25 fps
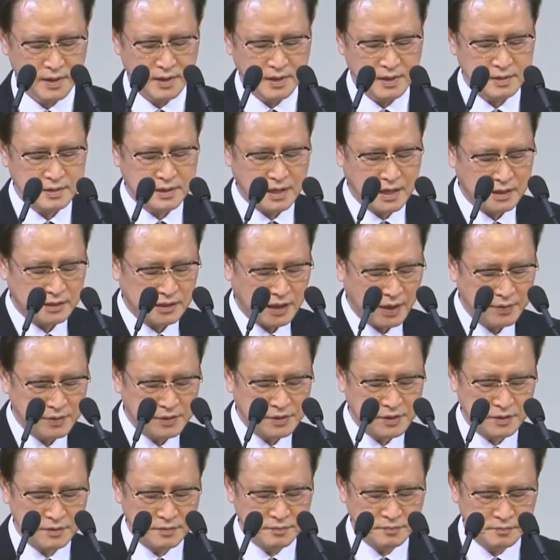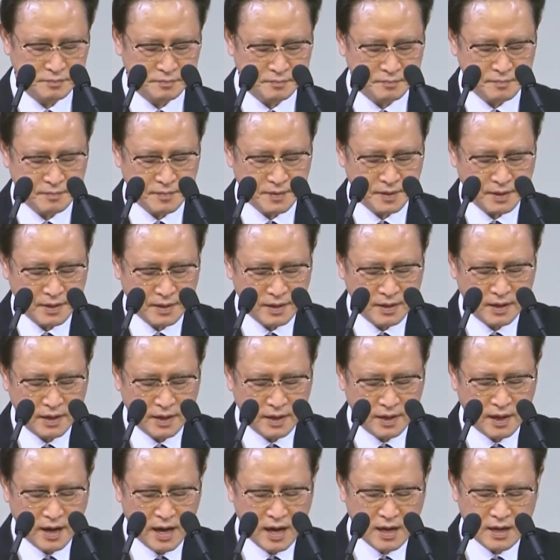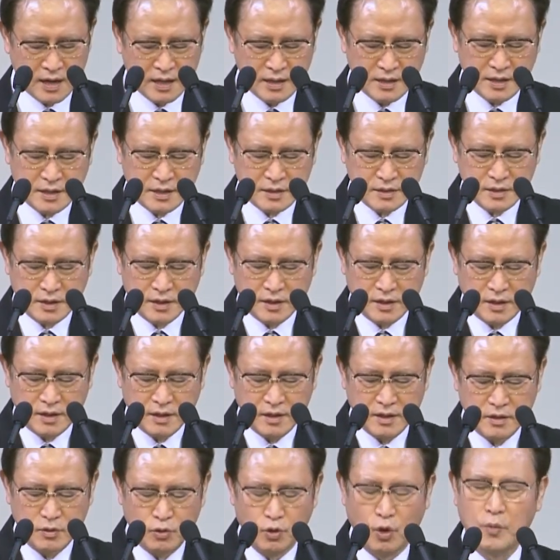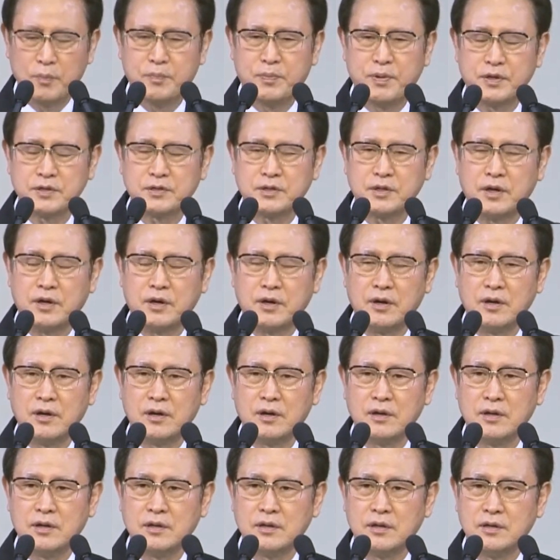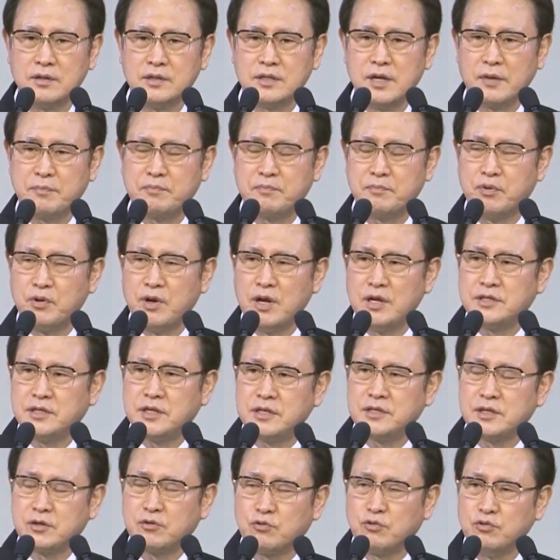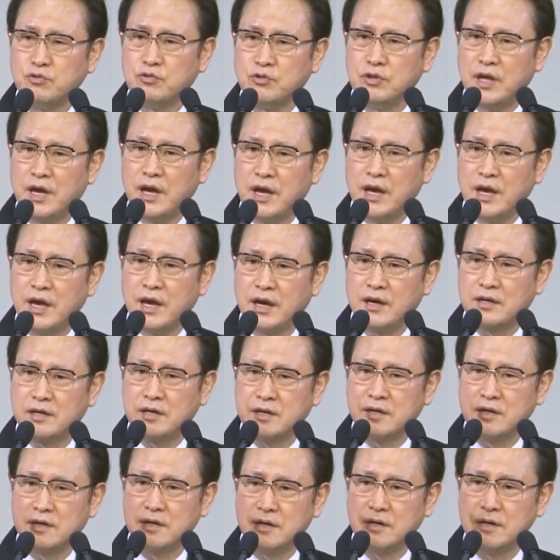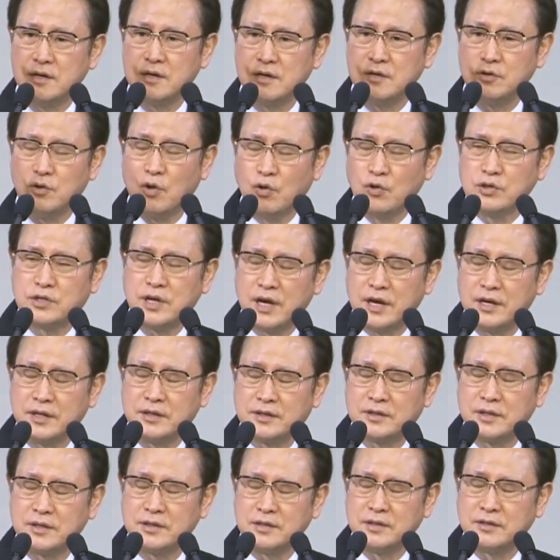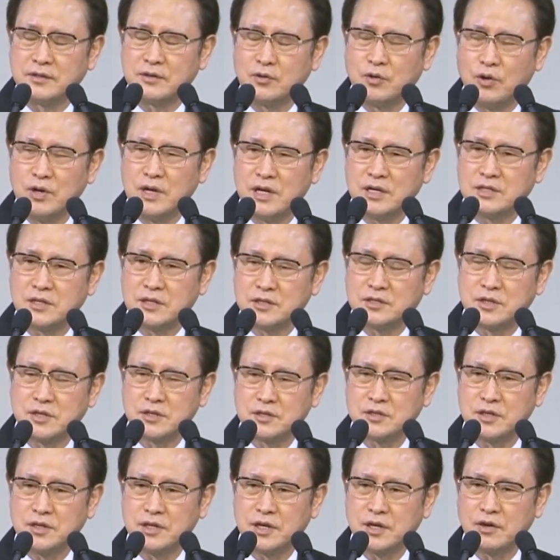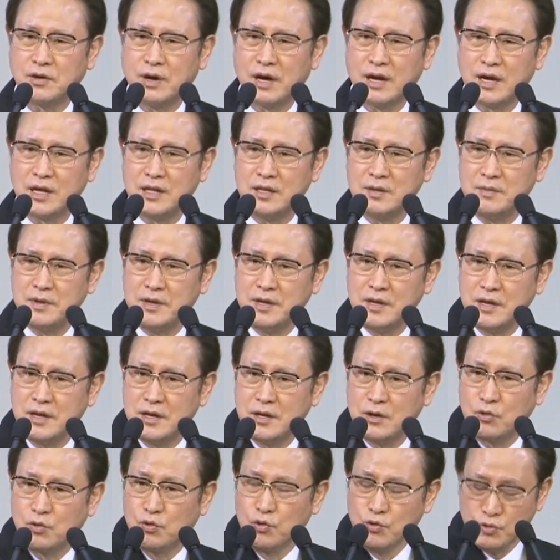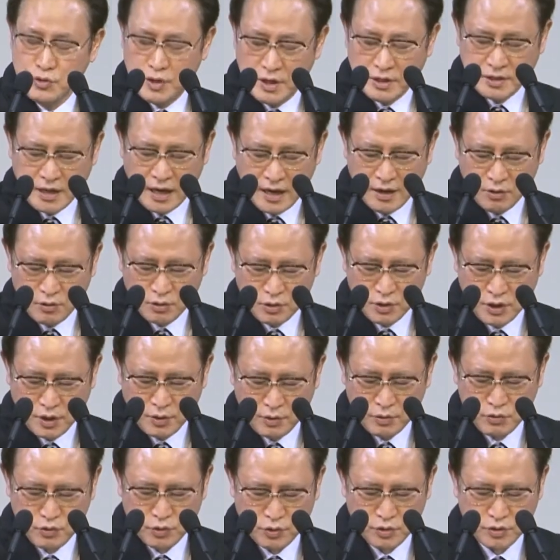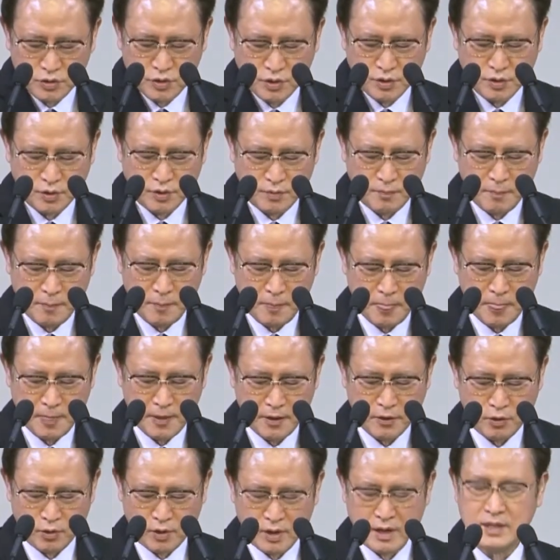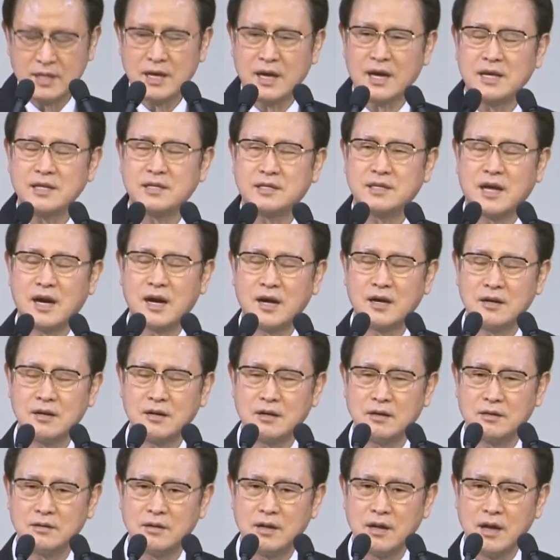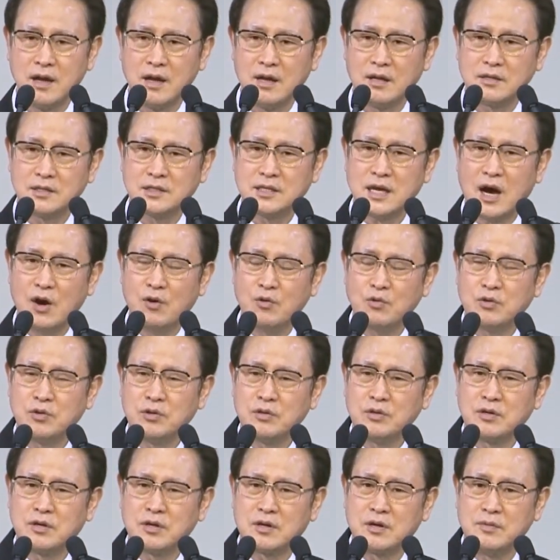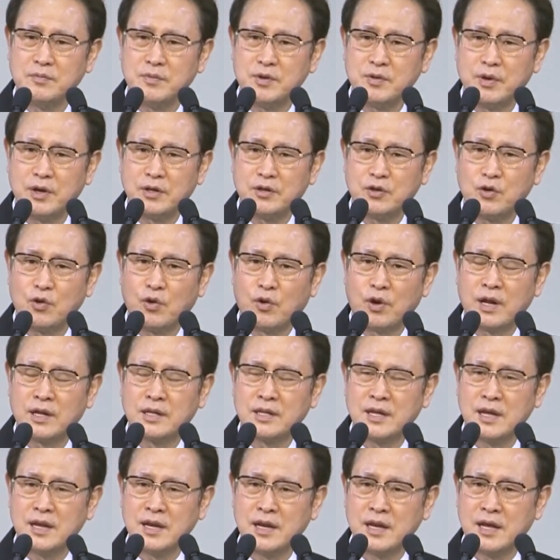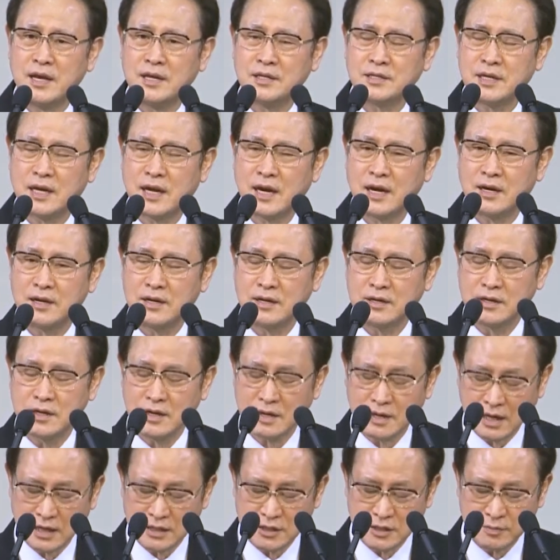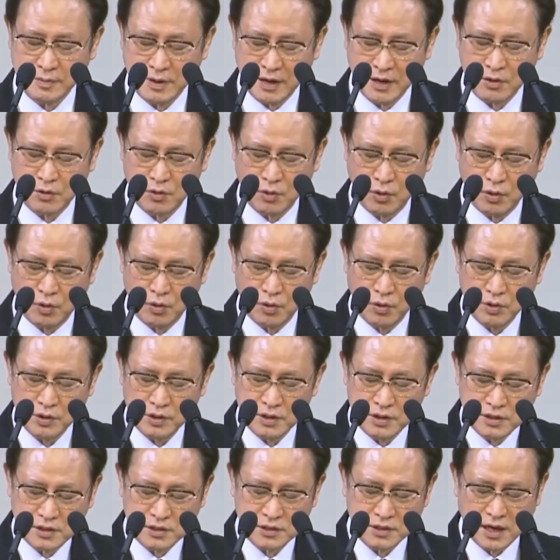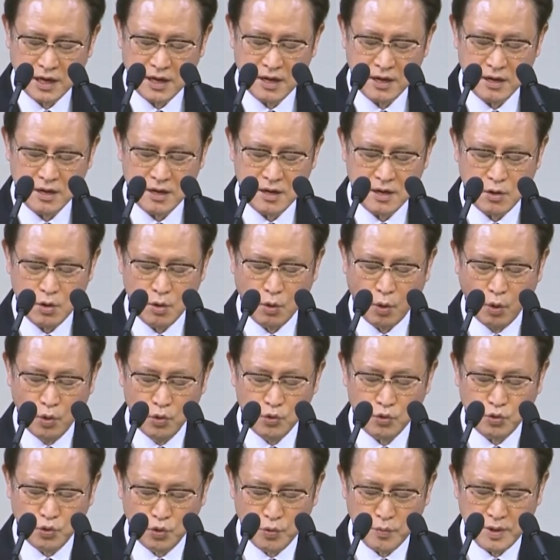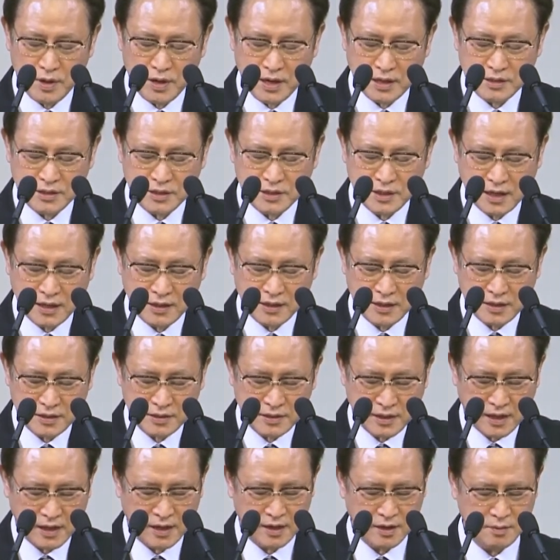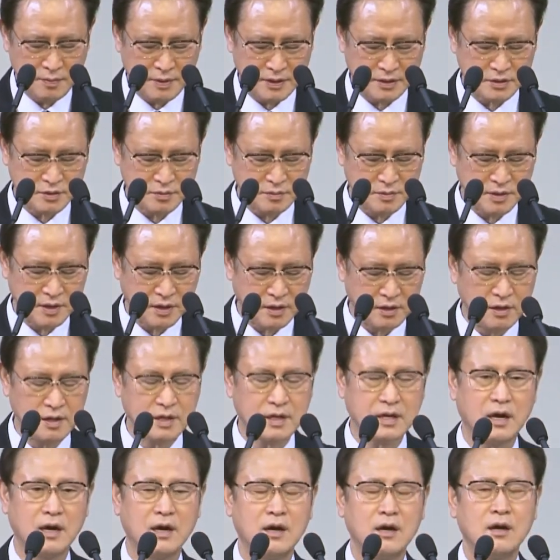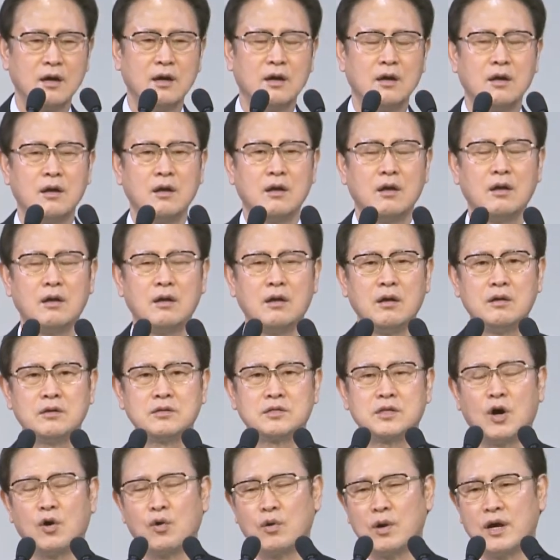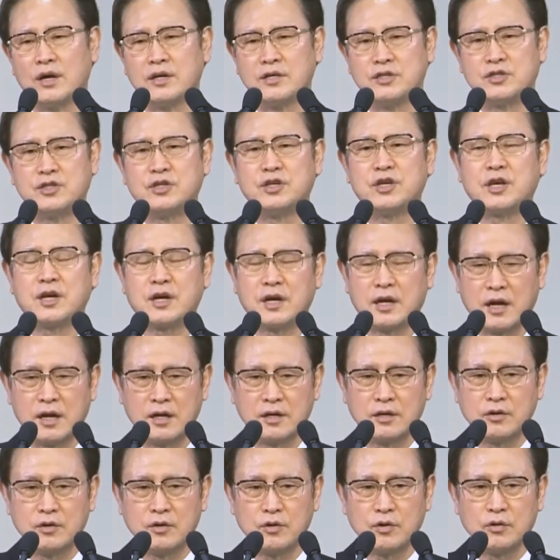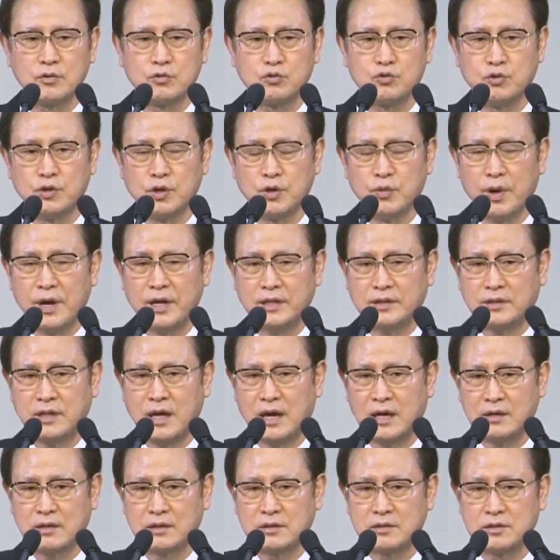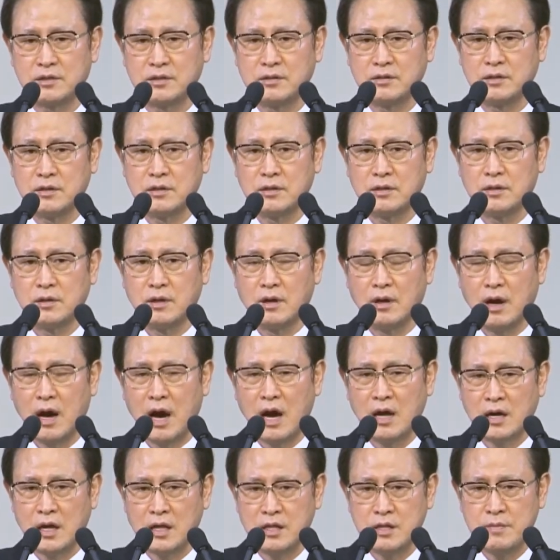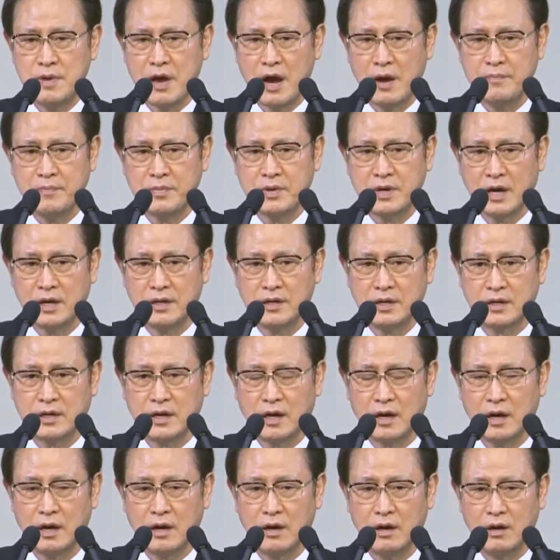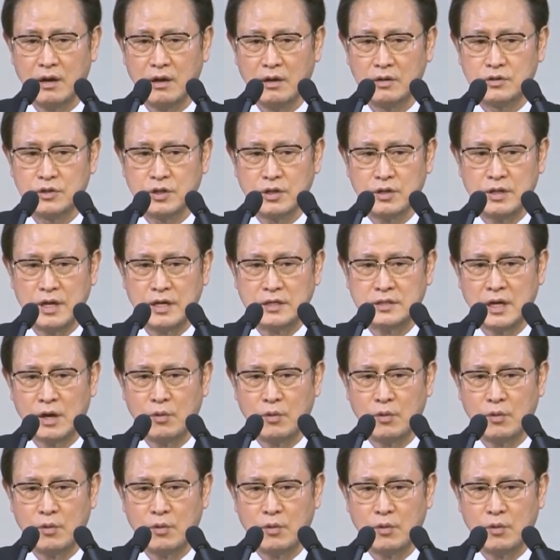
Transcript: 자, 다윗은 어, 하나님께서 높여서 이제 블레셋의 군대 그 용사였던 골리앗을 쳐서 이기고 하나님이 군대장으로 세워 주었어요. 요나단의 사랑을 사울은 그를 미워해도 요나단의 사랑을 끝까지 받고 이스라엘 온 국민과 신하들의 사랑을 받습니다. 그러니까 사울왕이 시기가 나는 거예요. 두려워했다는 것은 하나님이 함께 하니까 저기 내자